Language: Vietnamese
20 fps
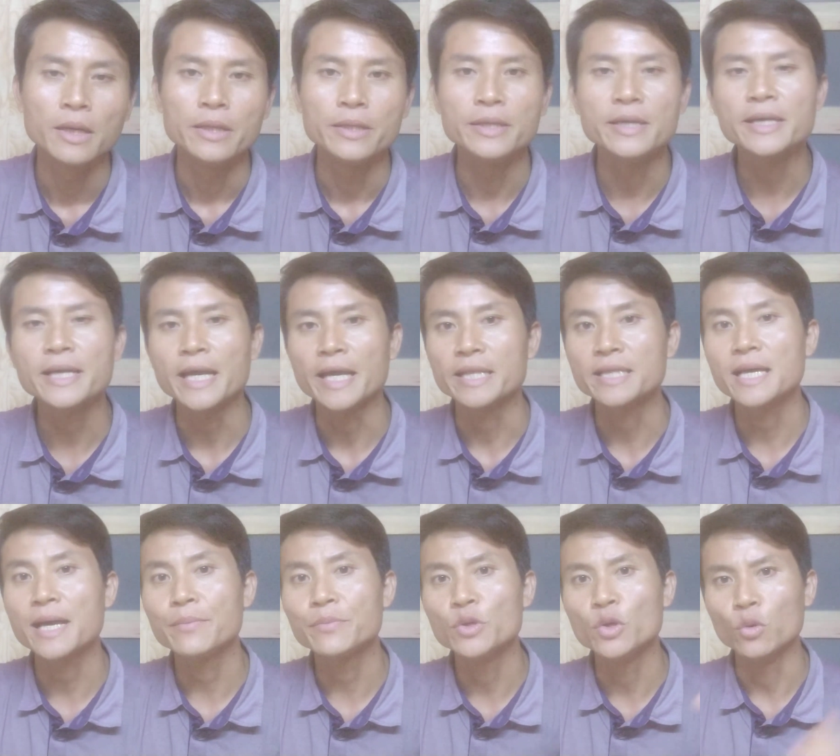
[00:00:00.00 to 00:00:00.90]
Những kẻ
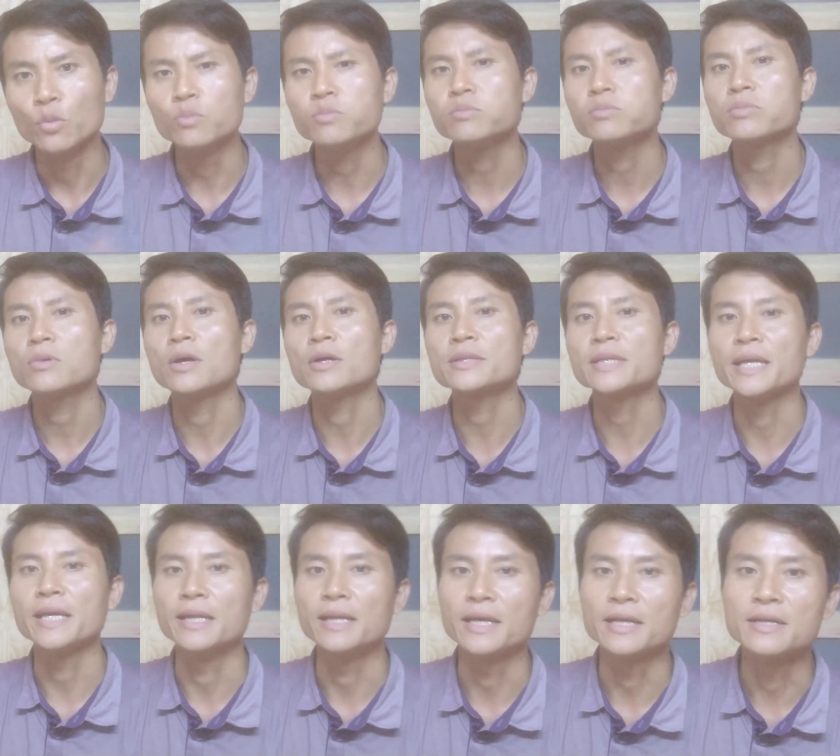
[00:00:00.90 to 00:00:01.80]
tham nhũng có
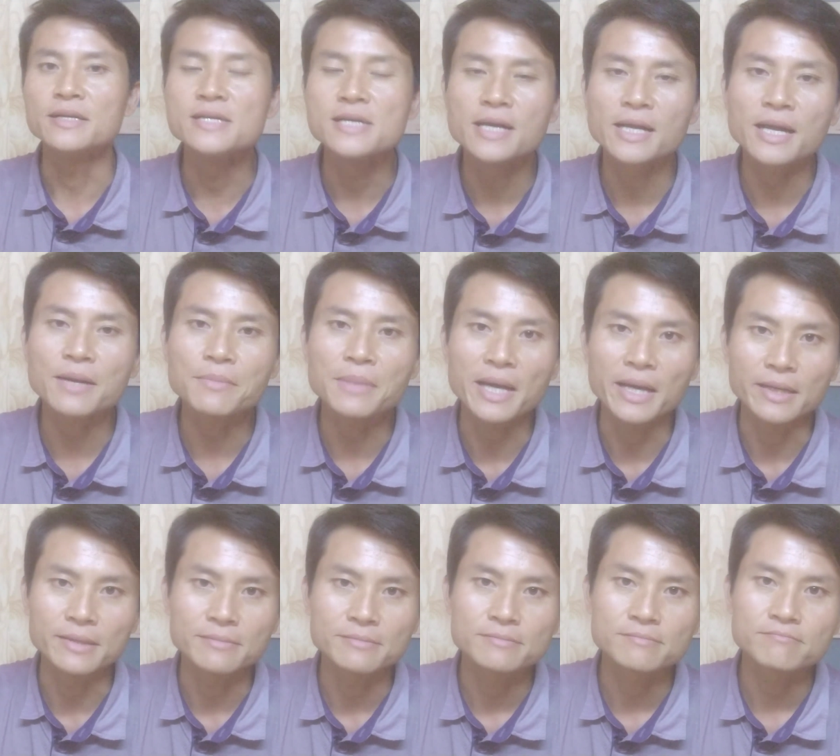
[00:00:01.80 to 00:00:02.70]
thể là đưa các
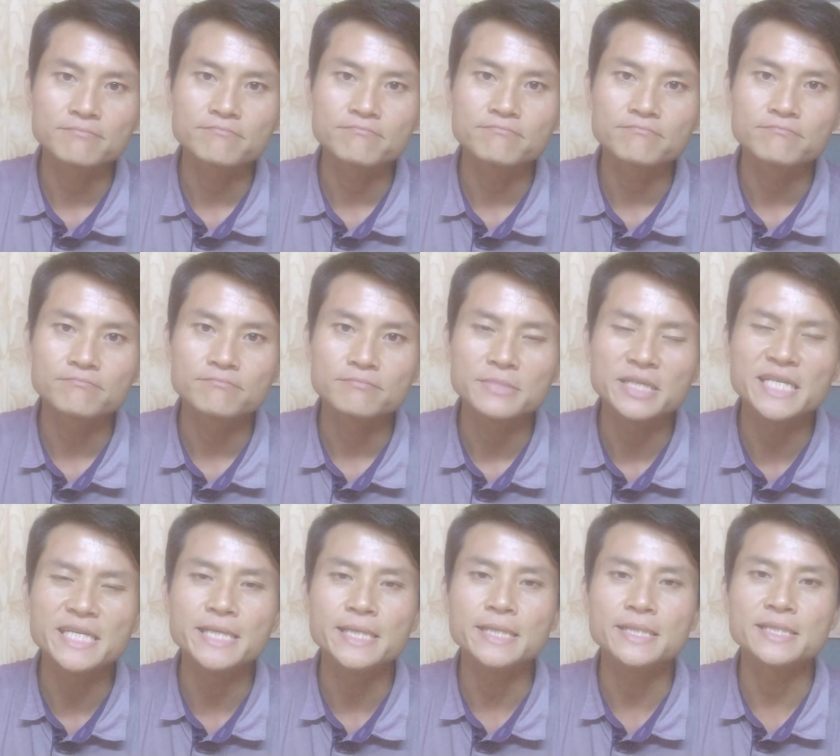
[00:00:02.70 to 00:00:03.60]
bạn
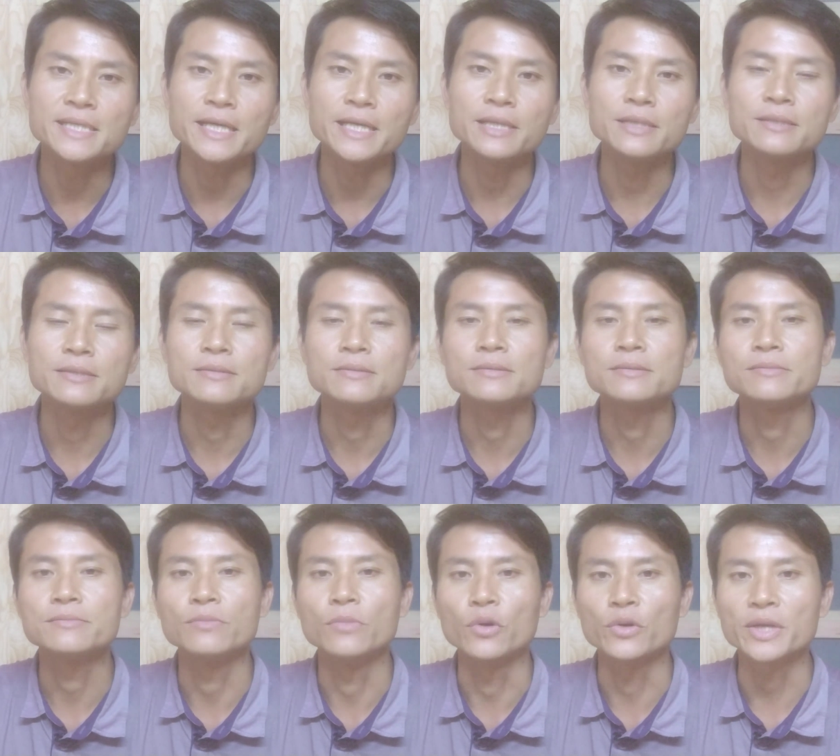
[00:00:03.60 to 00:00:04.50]
đi trên
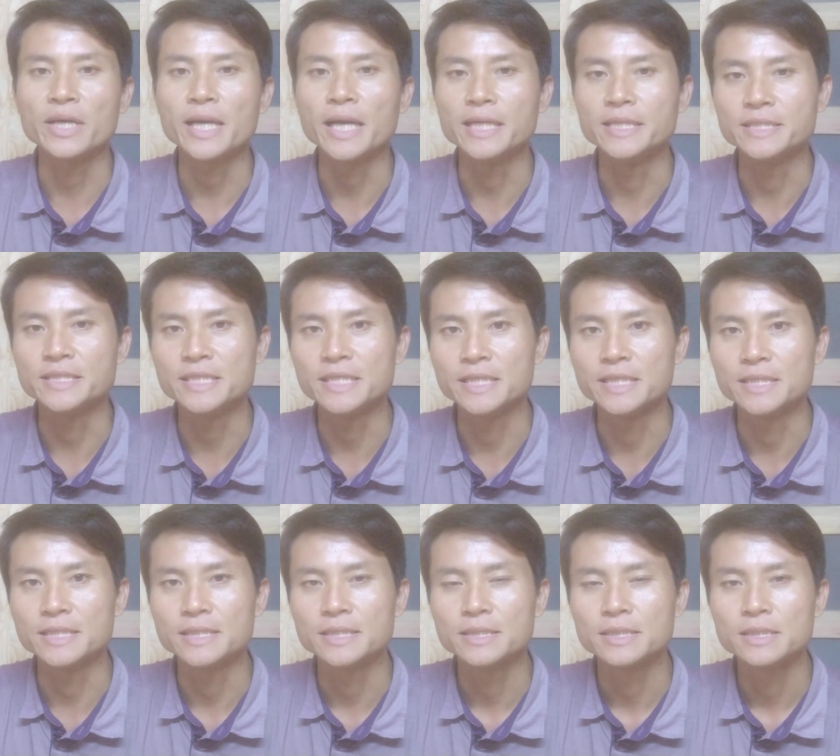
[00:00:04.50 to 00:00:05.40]
một cái hành
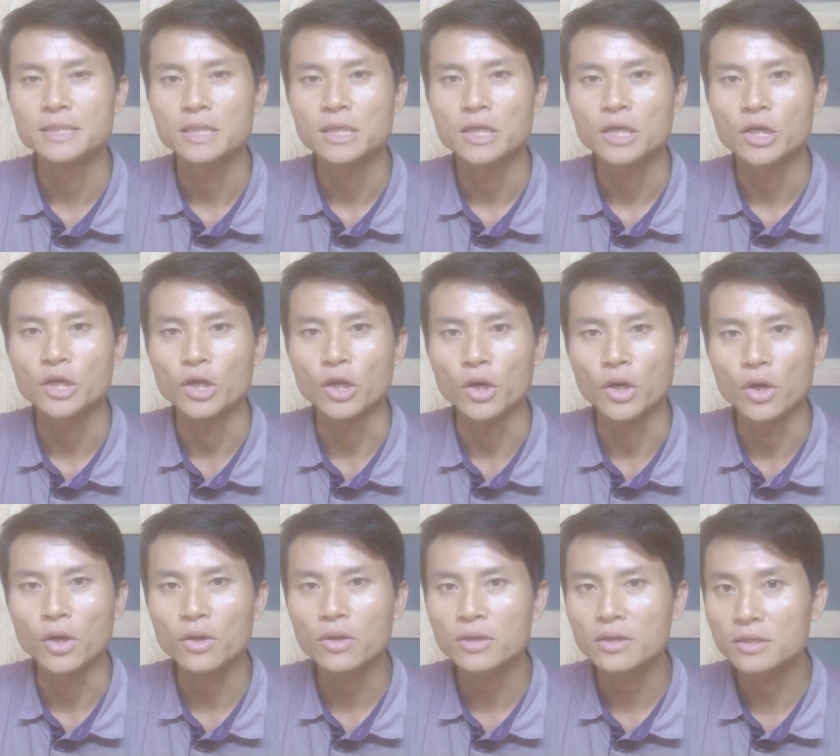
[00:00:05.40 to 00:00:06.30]
trình
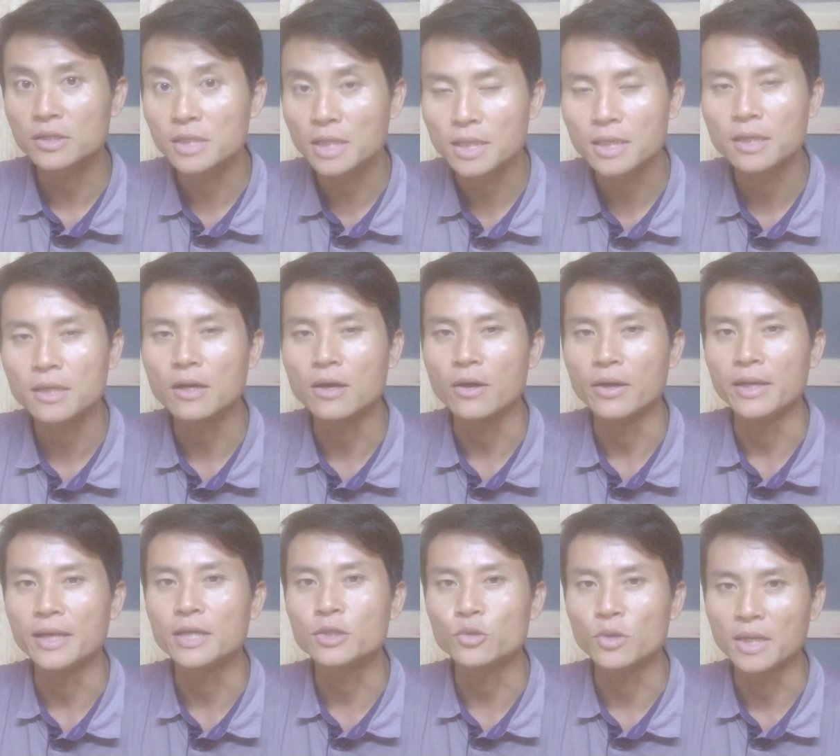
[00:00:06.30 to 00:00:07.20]
nó được
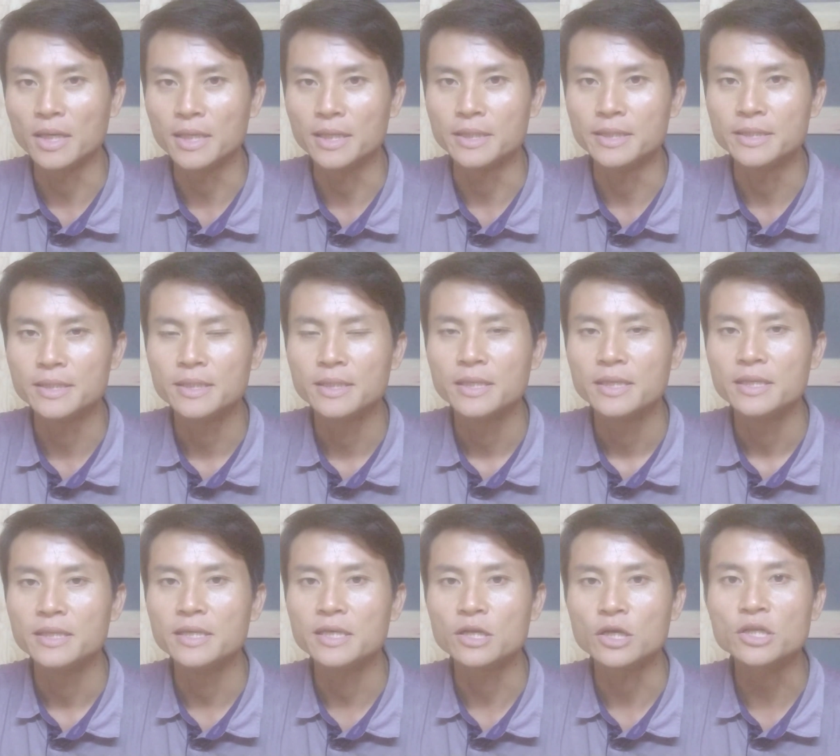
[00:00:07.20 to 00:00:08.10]
gọi là thuận lợi,
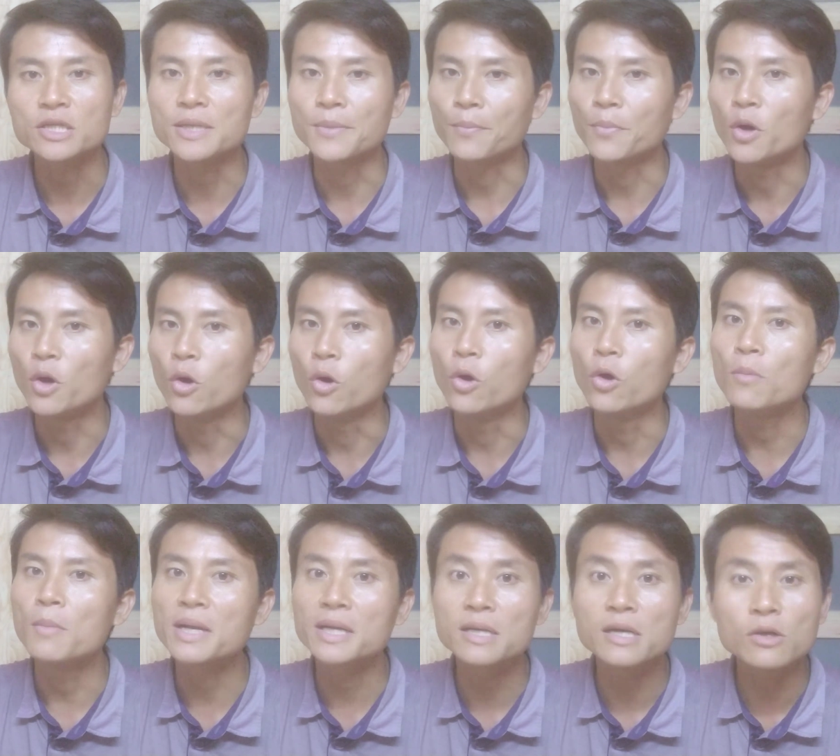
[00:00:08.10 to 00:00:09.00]
nhưng nó sập
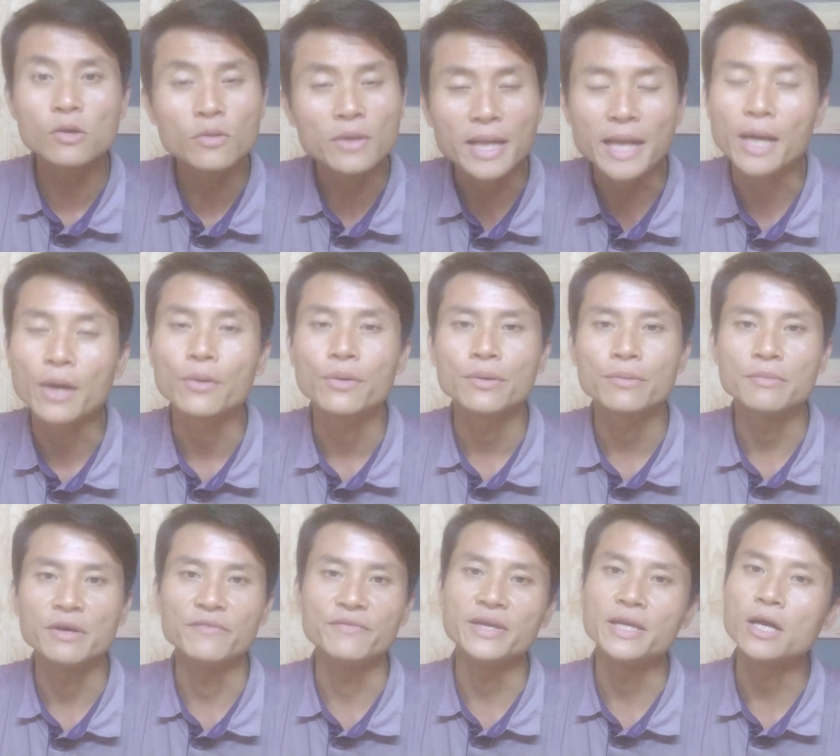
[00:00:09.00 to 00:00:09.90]
hố bất cứ lúc nào,
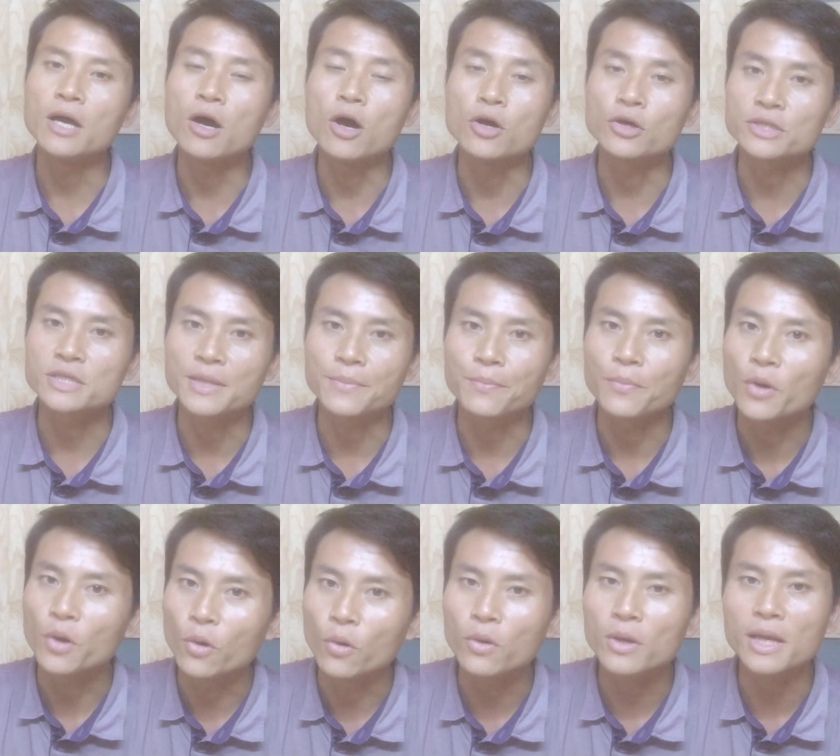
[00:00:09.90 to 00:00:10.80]
bởi vì họ sập
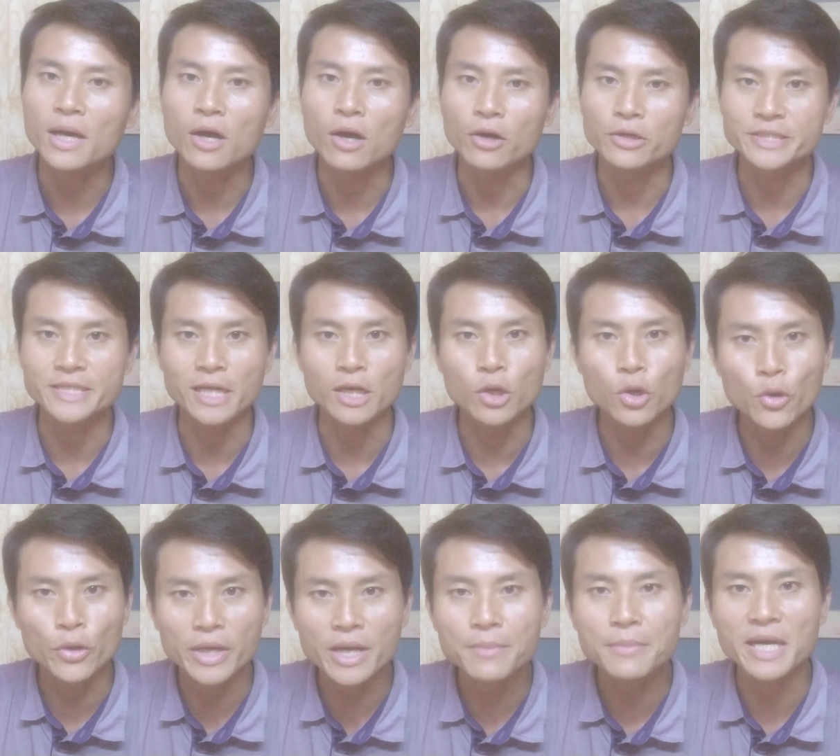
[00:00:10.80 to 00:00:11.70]
hố là họ sẽ
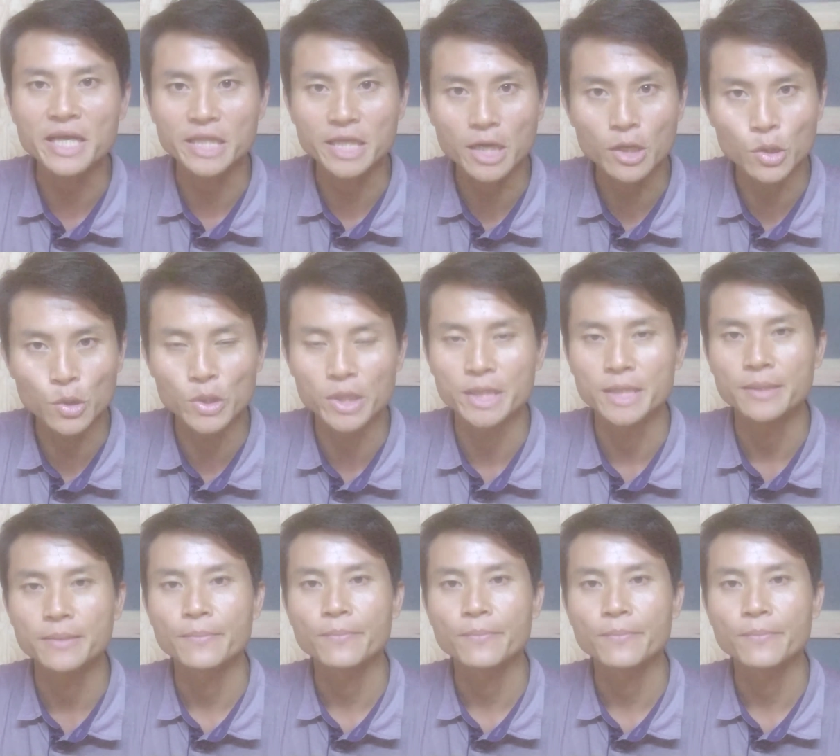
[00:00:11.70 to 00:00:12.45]
lôi các bạn theo luôn.